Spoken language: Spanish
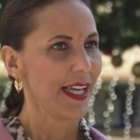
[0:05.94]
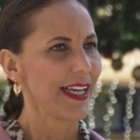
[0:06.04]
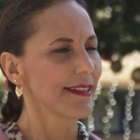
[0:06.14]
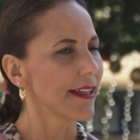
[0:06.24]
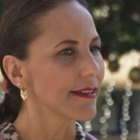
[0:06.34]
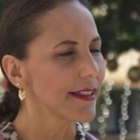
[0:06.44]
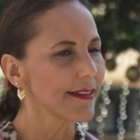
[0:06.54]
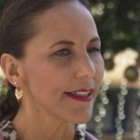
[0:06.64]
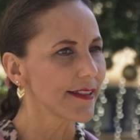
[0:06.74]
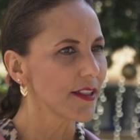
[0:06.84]
esta
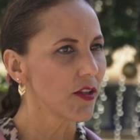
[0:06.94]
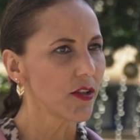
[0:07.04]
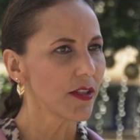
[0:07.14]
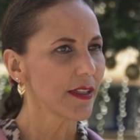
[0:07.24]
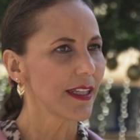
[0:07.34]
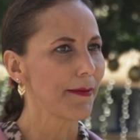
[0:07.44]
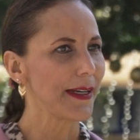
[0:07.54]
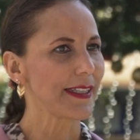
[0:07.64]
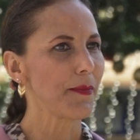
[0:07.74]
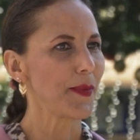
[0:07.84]
sensación que
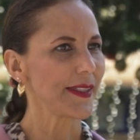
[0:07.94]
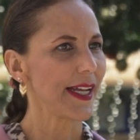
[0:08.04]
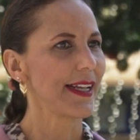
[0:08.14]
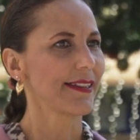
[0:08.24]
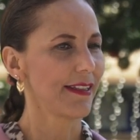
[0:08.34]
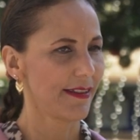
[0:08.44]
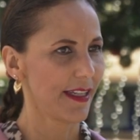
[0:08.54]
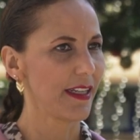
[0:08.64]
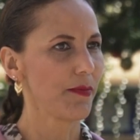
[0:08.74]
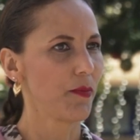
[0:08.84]
vas a empezar a
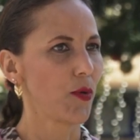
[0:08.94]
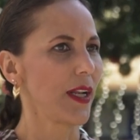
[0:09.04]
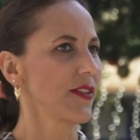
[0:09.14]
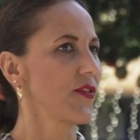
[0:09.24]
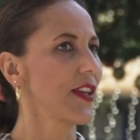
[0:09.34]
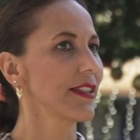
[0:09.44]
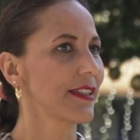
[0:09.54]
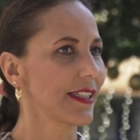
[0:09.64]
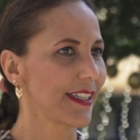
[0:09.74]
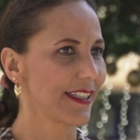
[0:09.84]
sentir por las
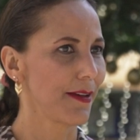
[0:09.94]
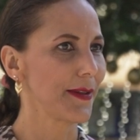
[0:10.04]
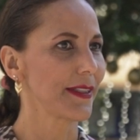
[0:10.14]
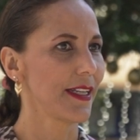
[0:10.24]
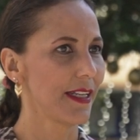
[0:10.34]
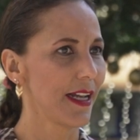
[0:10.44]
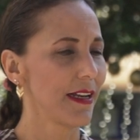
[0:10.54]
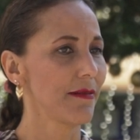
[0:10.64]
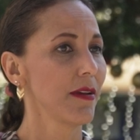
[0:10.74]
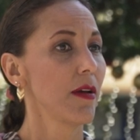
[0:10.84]
fiestas que se
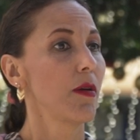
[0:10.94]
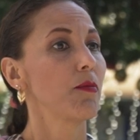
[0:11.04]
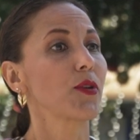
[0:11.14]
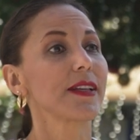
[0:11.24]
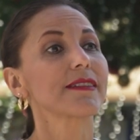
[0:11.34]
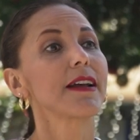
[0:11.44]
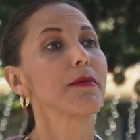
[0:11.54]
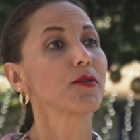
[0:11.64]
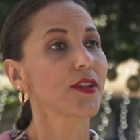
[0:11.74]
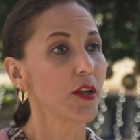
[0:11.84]
avecinan, porque
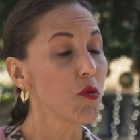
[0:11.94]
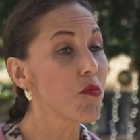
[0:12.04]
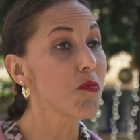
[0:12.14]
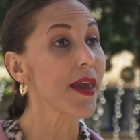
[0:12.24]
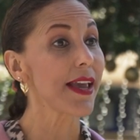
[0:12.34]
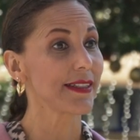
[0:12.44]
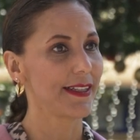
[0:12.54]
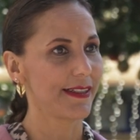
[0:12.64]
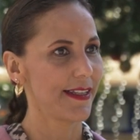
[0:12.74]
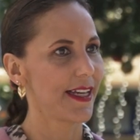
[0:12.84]
estamos en un mes
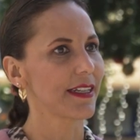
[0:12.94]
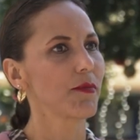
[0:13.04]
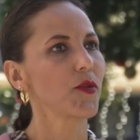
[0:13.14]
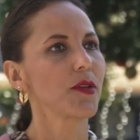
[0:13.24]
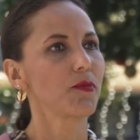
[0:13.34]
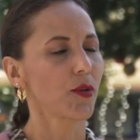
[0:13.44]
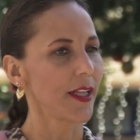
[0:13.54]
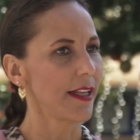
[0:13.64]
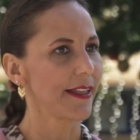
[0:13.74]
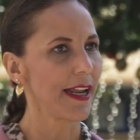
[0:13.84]
de cierre muy
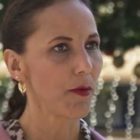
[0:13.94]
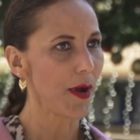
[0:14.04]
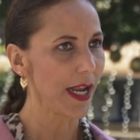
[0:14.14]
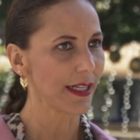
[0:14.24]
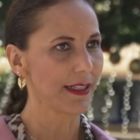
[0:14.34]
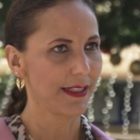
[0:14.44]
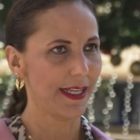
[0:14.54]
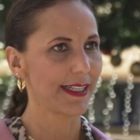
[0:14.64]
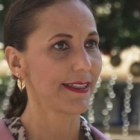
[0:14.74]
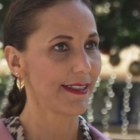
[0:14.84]
importante anual,
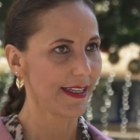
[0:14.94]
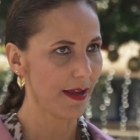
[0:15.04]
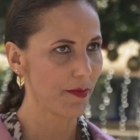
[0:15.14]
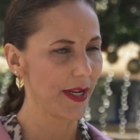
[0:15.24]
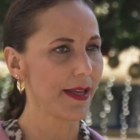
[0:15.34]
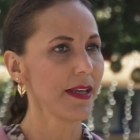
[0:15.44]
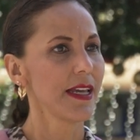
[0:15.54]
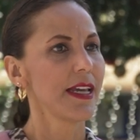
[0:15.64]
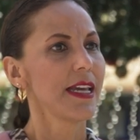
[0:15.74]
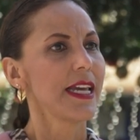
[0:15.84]
que es diciembre,
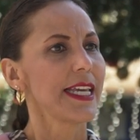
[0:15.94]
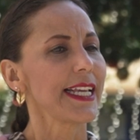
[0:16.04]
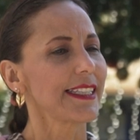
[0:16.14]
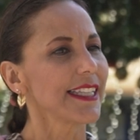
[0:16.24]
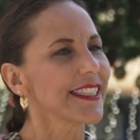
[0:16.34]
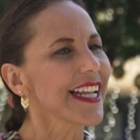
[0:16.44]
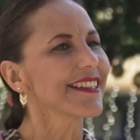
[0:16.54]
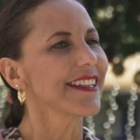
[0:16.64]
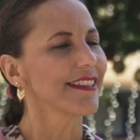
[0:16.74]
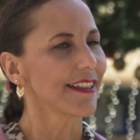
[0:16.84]
y es esta
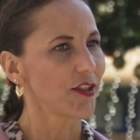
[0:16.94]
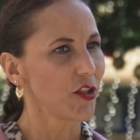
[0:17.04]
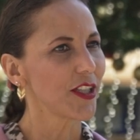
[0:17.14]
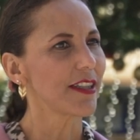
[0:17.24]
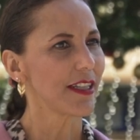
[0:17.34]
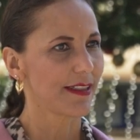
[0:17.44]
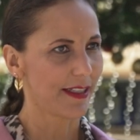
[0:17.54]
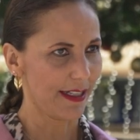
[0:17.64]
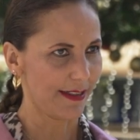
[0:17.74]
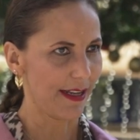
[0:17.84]
sensación de
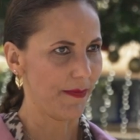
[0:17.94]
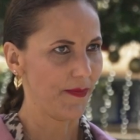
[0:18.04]
tristeza.